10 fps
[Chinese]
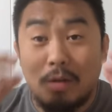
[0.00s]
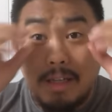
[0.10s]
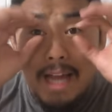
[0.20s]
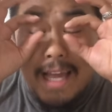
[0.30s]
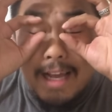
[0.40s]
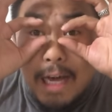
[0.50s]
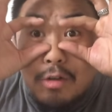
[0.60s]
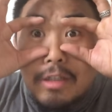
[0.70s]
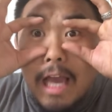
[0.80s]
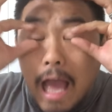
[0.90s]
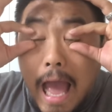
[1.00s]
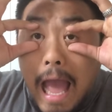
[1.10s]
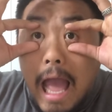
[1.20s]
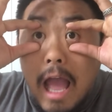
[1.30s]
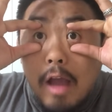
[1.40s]
睁开眼看世界。
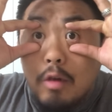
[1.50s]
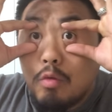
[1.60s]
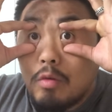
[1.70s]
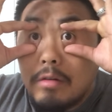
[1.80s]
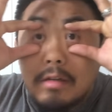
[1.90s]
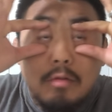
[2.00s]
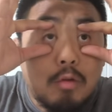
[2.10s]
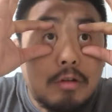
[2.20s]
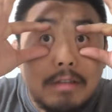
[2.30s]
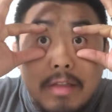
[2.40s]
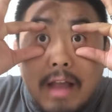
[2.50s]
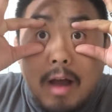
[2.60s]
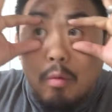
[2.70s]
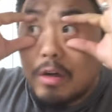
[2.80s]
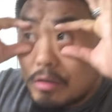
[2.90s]
哎，哎呦我操！我是真的，
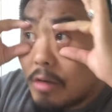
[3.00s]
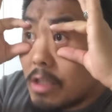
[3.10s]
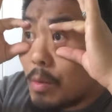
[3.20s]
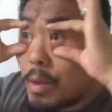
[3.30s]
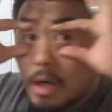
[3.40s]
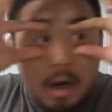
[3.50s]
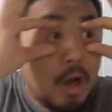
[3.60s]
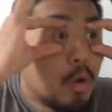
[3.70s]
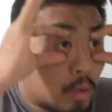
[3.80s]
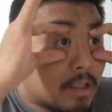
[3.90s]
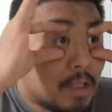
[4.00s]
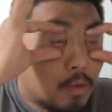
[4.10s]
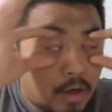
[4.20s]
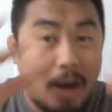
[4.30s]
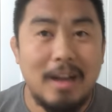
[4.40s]
我知道这怎么回事。我知道这怎么
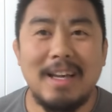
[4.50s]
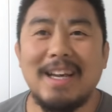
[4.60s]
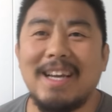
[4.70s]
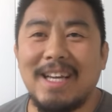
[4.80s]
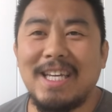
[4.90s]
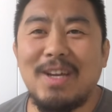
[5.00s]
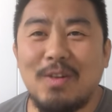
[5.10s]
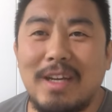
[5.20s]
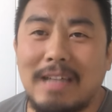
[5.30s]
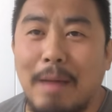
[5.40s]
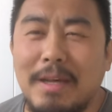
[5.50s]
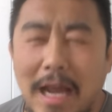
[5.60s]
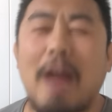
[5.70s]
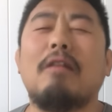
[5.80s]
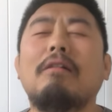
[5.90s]
回事。一龙那傻逼呢，
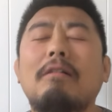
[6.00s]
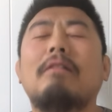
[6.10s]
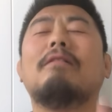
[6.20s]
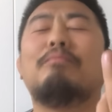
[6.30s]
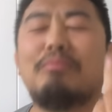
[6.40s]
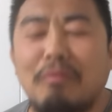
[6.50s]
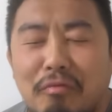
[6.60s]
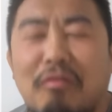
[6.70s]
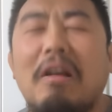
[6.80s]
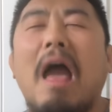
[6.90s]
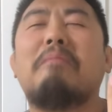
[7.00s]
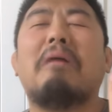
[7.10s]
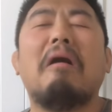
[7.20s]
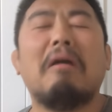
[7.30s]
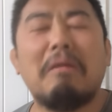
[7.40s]
还是呃不服来
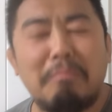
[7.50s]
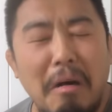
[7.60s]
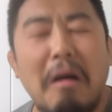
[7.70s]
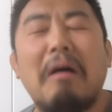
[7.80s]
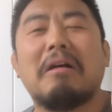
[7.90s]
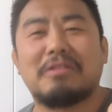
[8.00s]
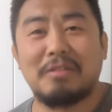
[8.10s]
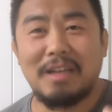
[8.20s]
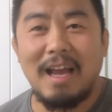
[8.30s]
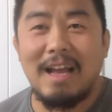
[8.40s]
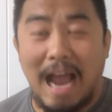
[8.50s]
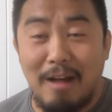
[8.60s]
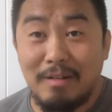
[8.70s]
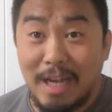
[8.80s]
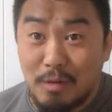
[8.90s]
碰碰，就还
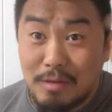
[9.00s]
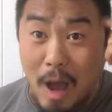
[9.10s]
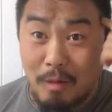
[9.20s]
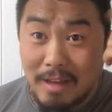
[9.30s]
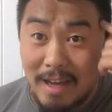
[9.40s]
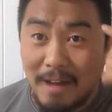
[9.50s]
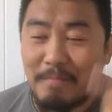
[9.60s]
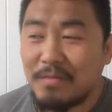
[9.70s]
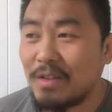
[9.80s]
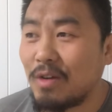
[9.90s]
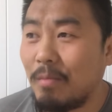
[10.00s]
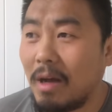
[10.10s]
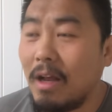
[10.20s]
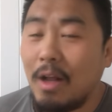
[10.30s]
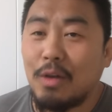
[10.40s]
是那种脑子呢，你知道
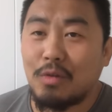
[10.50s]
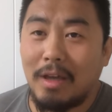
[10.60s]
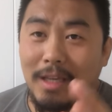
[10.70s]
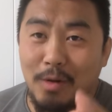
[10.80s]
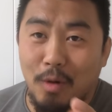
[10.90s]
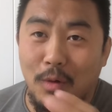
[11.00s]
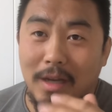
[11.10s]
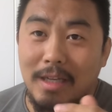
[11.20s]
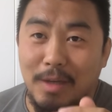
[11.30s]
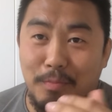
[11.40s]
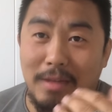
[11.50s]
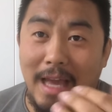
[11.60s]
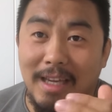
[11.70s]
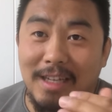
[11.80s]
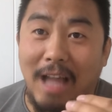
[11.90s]
吗？所以一龙，我跟你不在
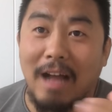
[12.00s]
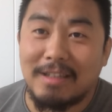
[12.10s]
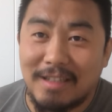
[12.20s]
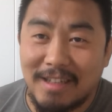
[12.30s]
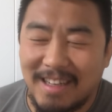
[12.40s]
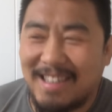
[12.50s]
一个档次，